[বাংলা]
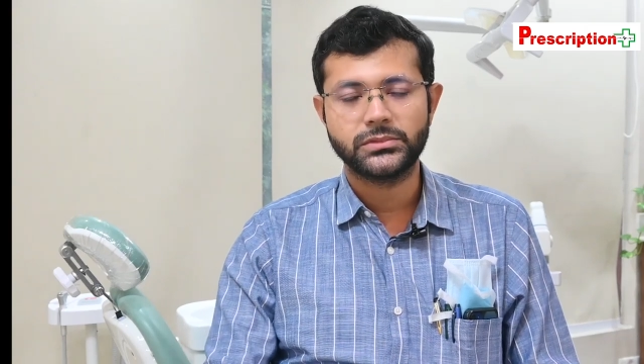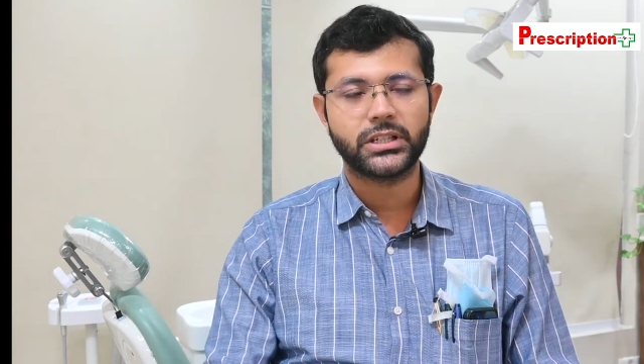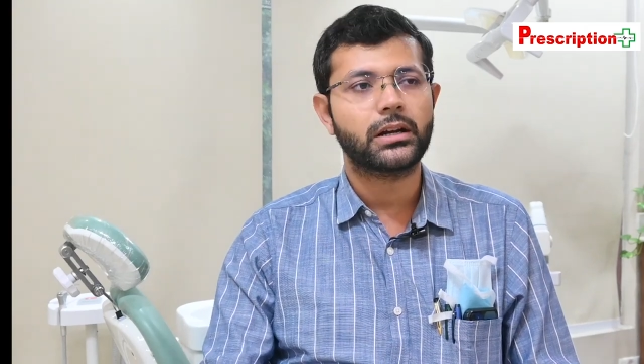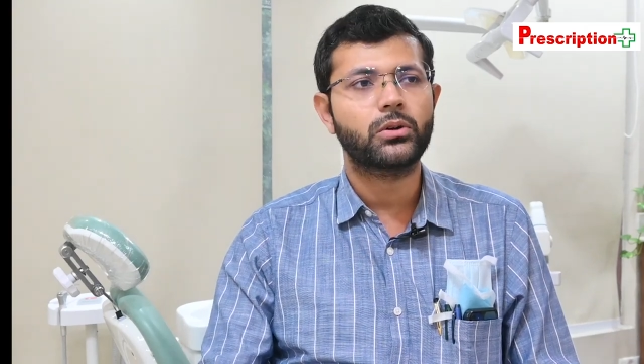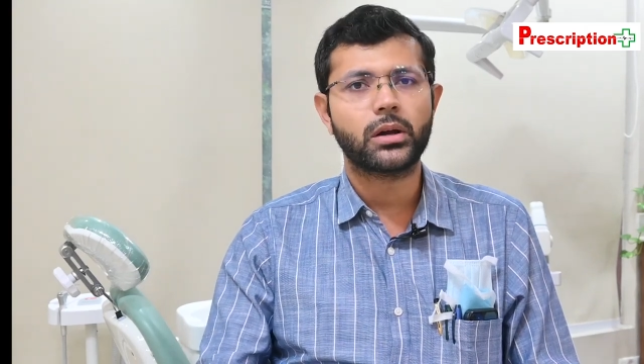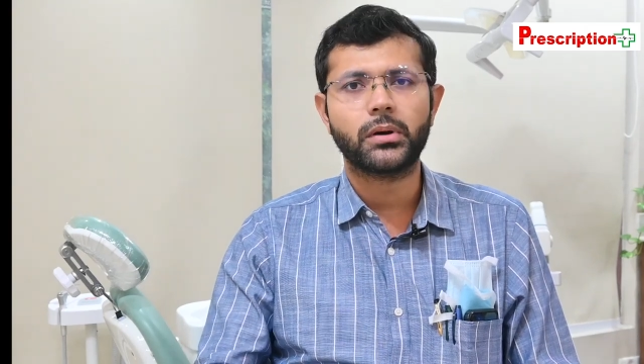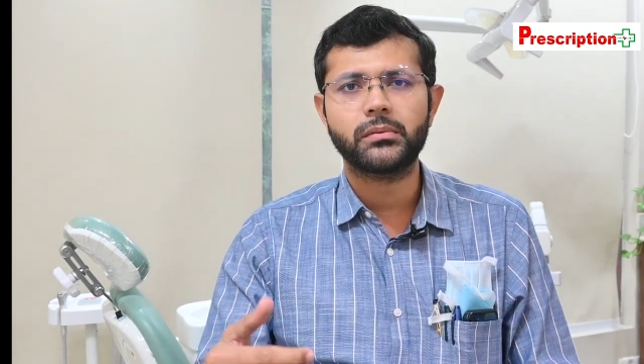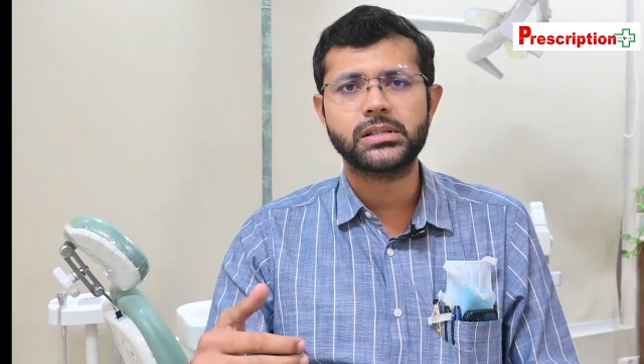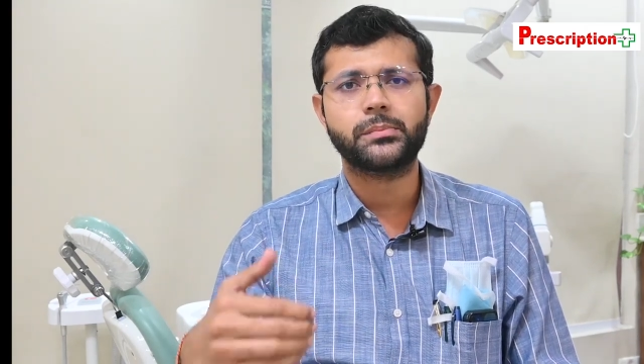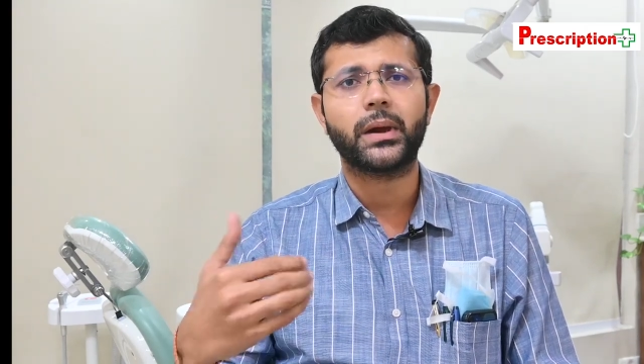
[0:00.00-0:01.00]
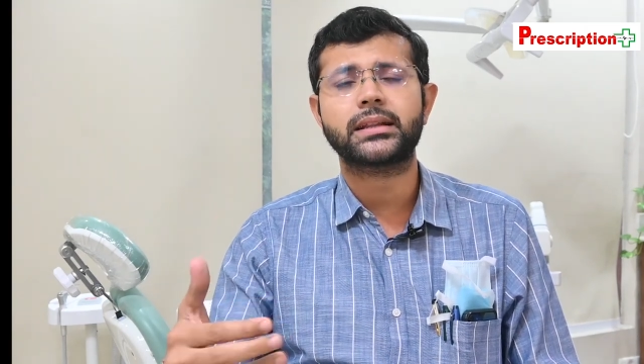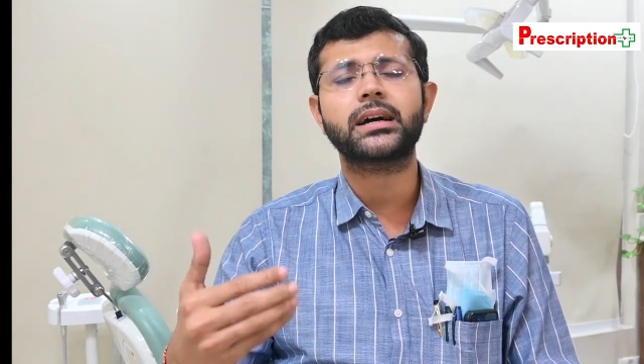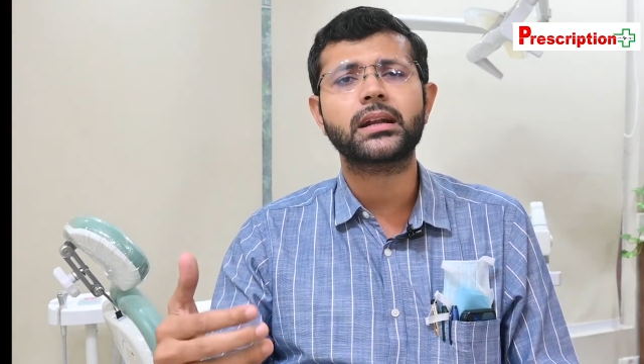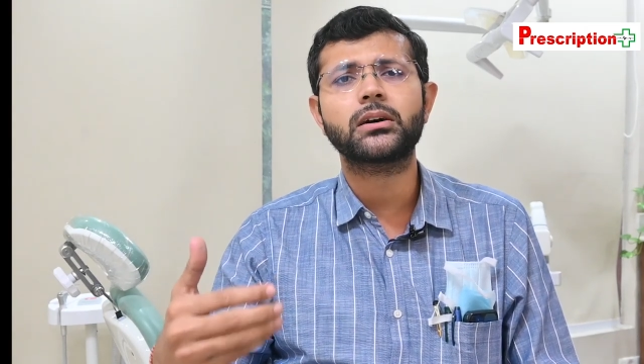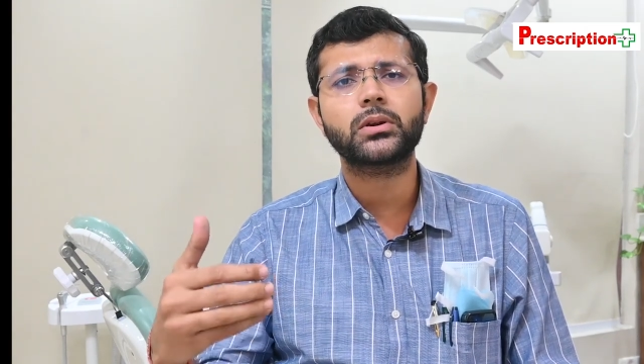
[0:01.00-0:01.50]
যেটা লোকে ভাবে যে
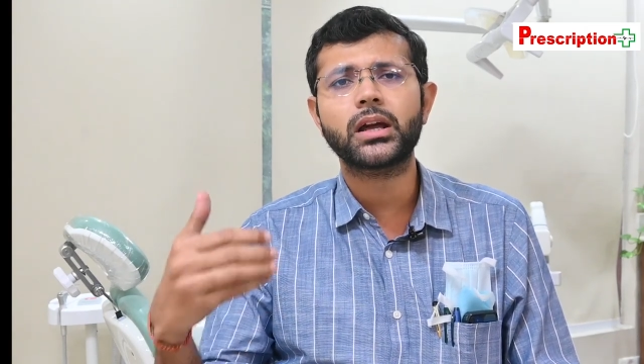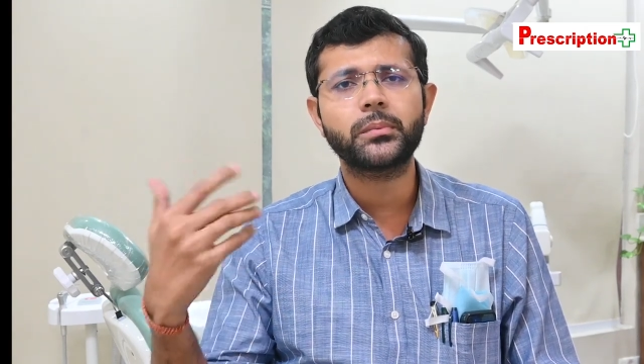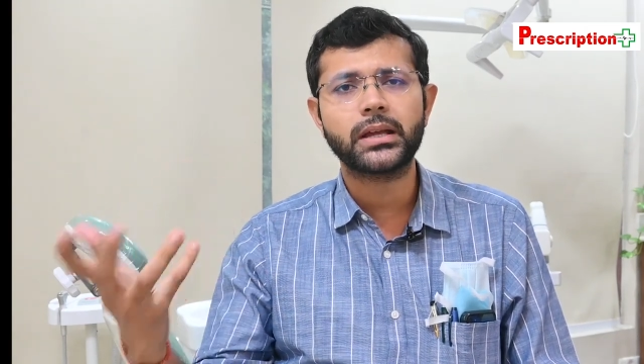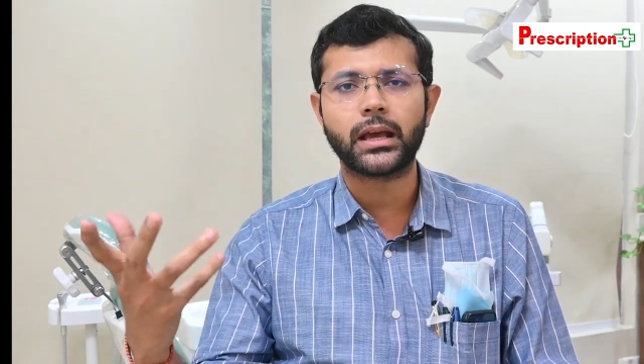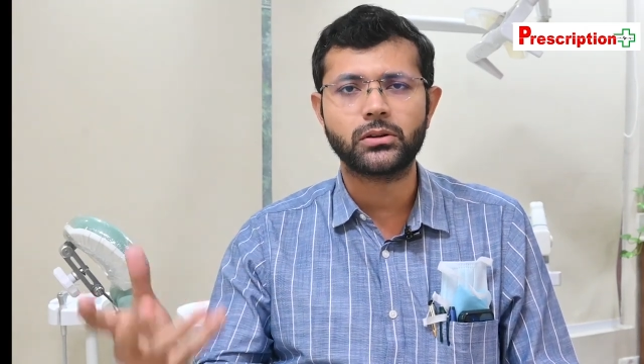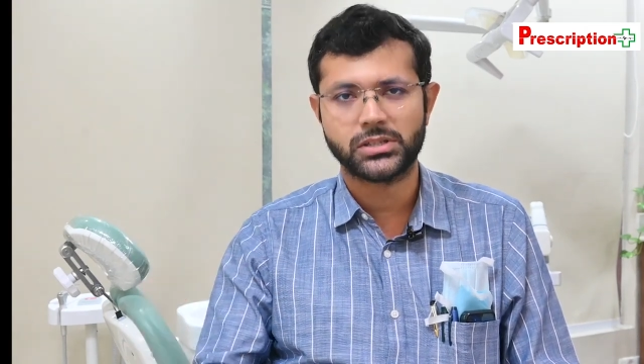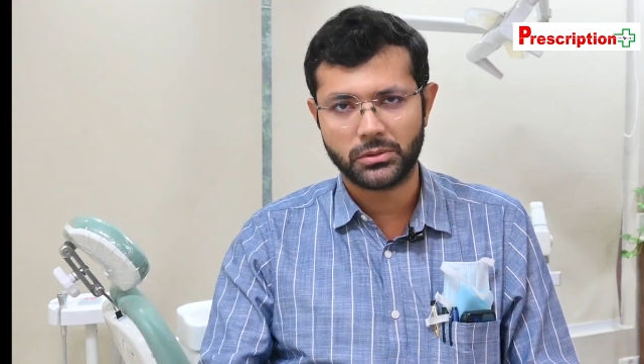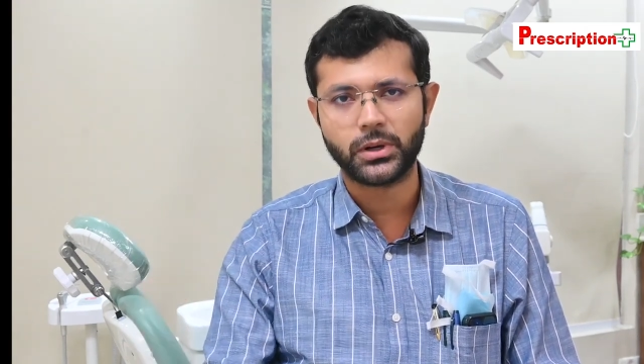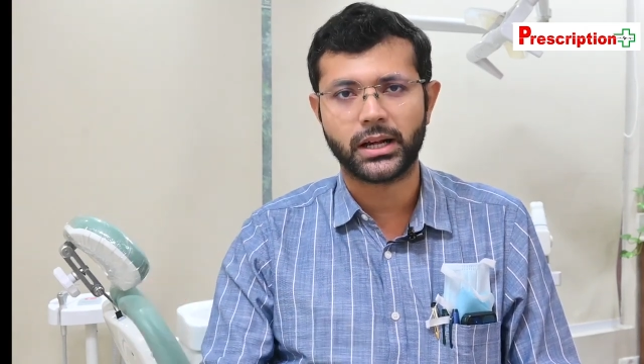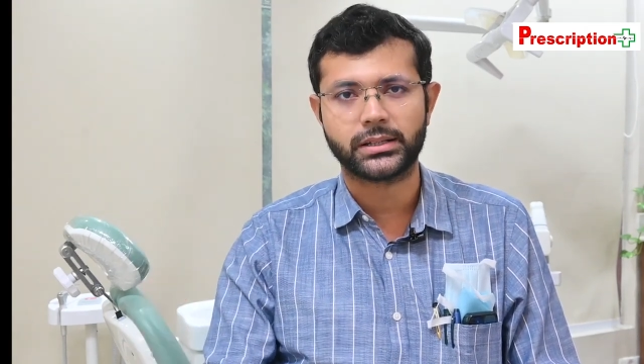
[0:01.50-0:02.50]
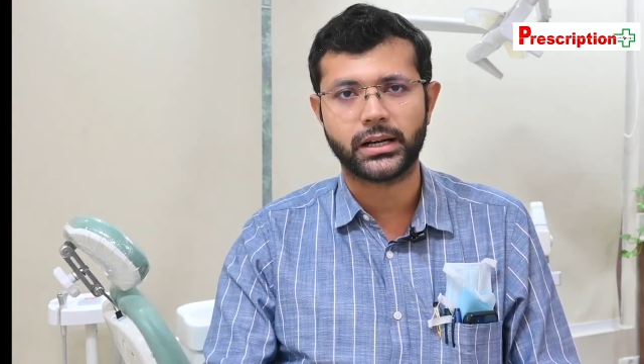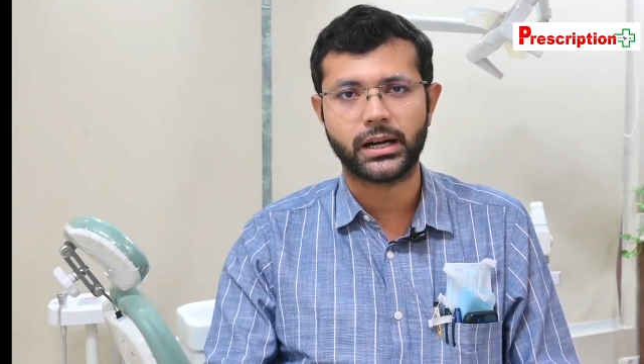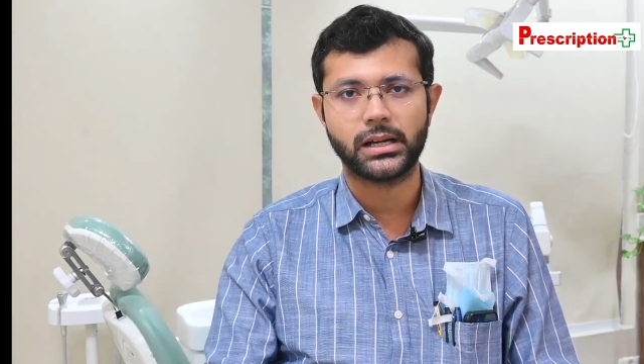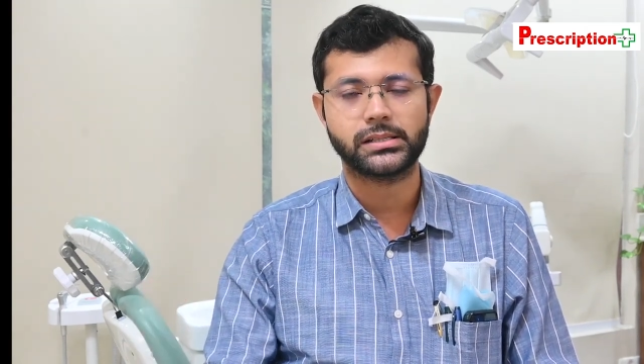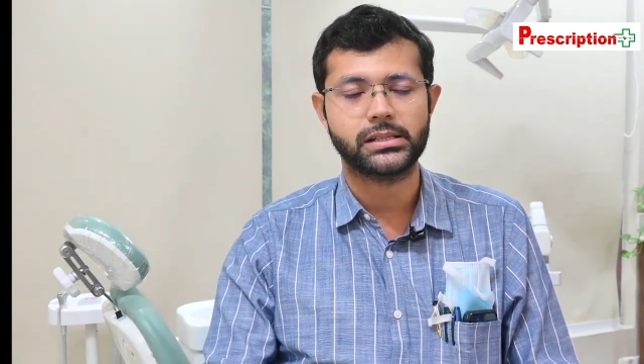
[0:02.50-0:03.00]
ব্যথা না হলে আমি কেন যাব ডাক্তারের
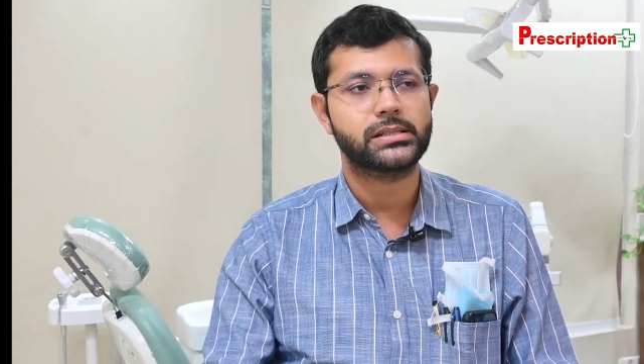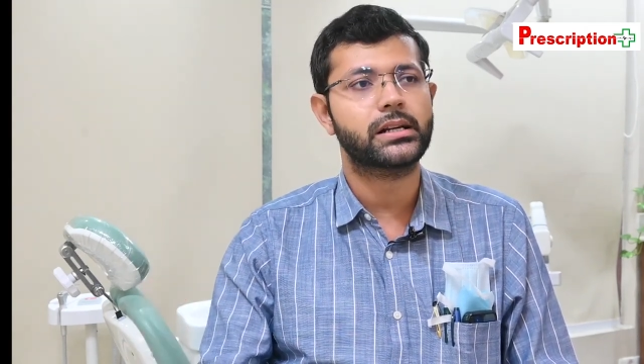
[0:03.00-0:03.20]
কাছে